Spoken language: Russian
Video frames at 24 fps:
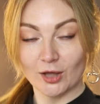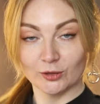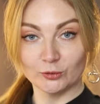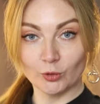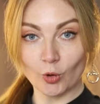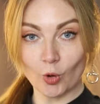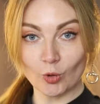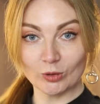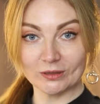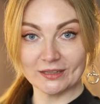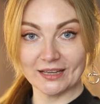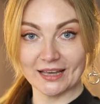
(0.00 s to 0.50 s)

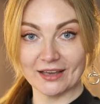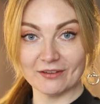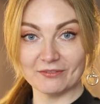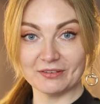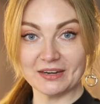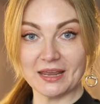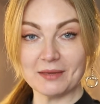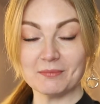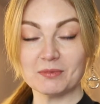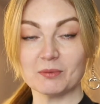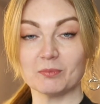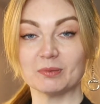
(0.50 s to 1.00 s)
Долгое
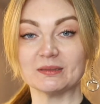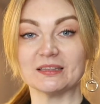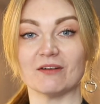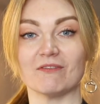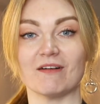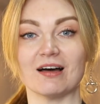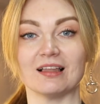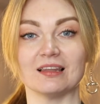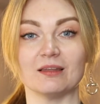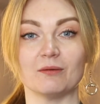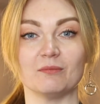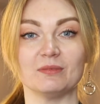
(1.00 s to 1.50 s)
время
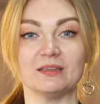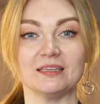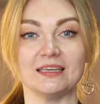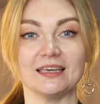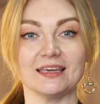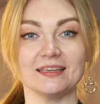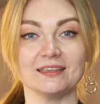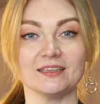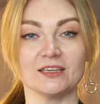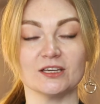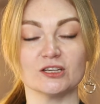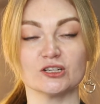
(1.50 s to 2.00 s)
бытовало
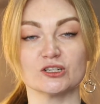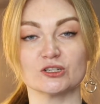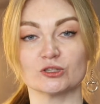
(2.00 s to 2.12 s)
мнение,